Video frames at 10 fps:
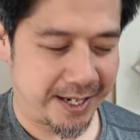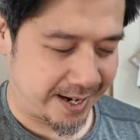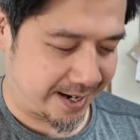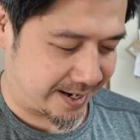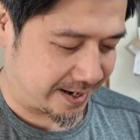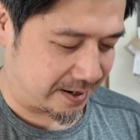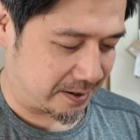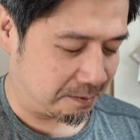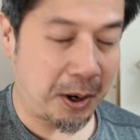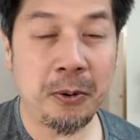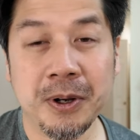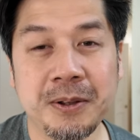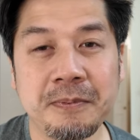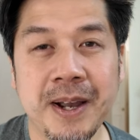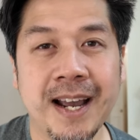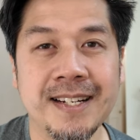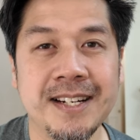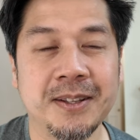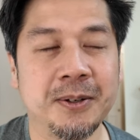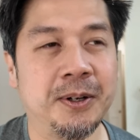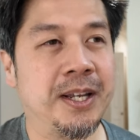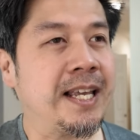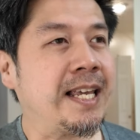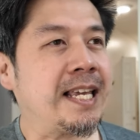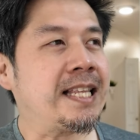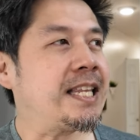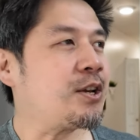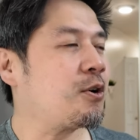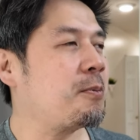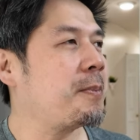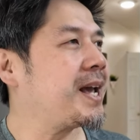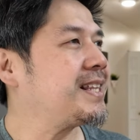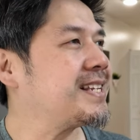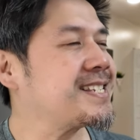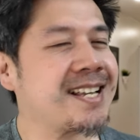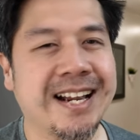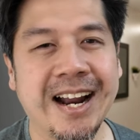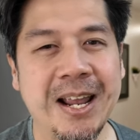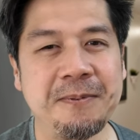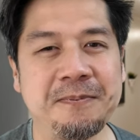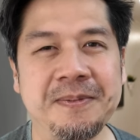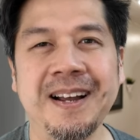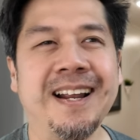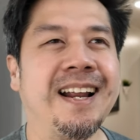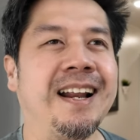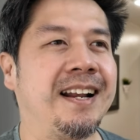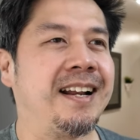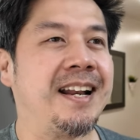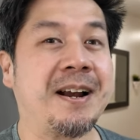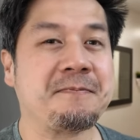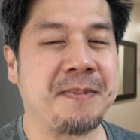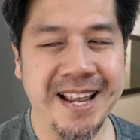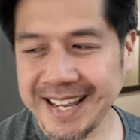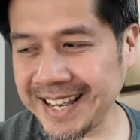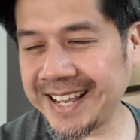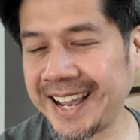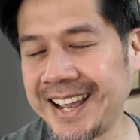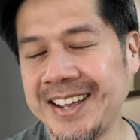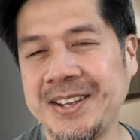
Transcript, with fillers: na makuha tong package na to. Hindi ko ma-describe ng maigi